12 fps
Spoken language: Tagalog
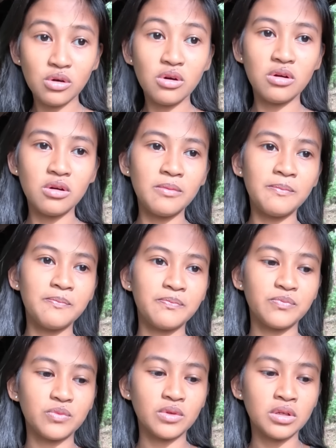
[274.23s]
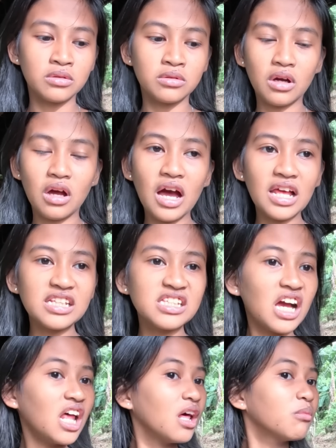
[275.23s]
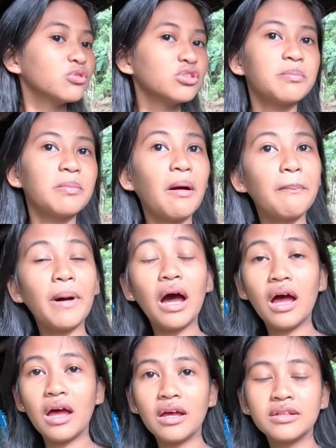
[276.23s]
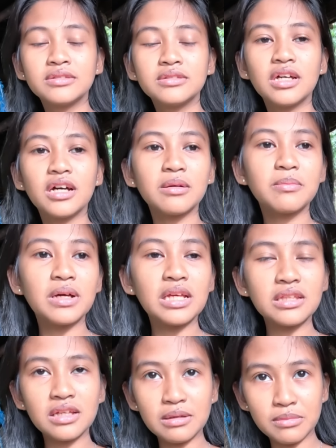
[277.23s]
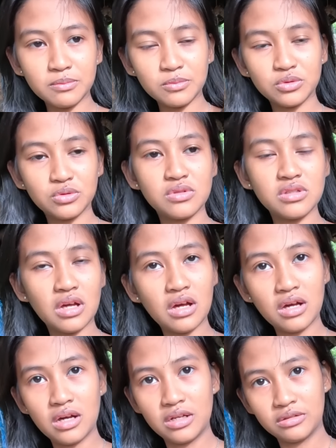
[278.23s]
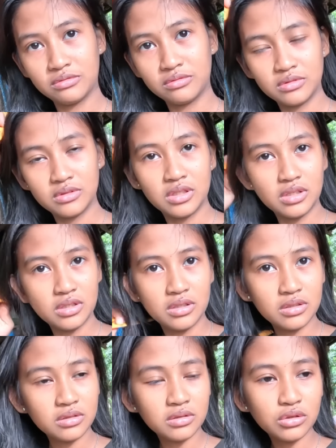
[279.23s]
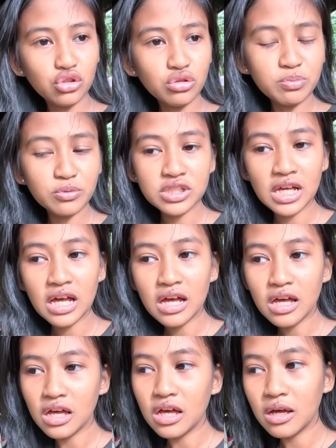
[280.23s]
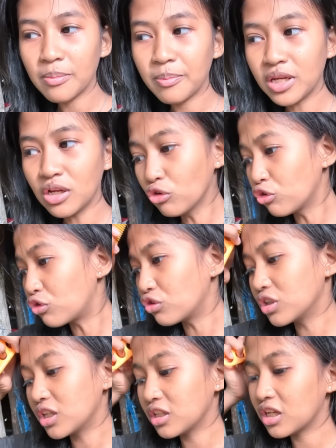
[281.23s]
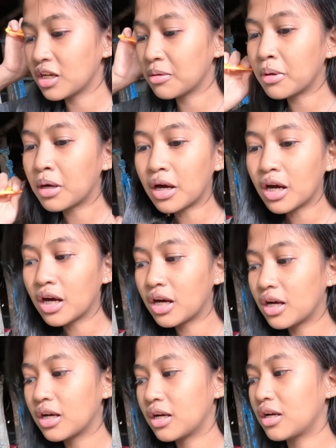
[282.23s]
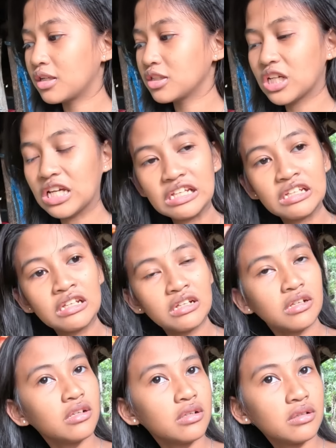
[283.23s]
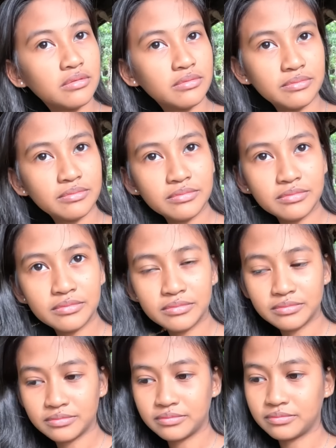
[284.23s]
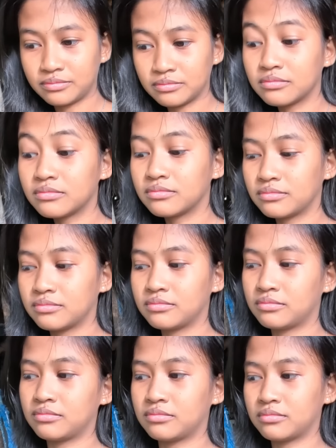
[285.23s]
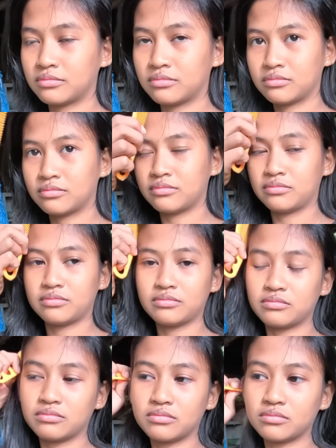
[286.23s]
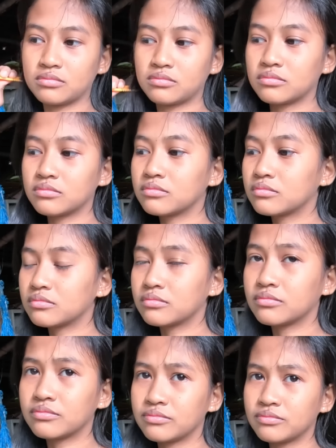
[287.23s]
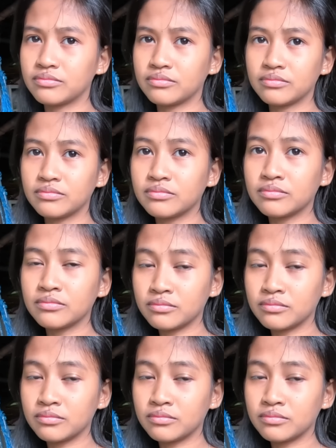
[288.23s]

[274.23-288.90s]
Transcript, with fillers: Oo. Kaalis nga lang po ni papa. Nagbalik din naman po doon. Saan nagbalik? Doon po sa pinangkukunan nila ng mga shell. Ah, okay. Oo. Yung tapa lang.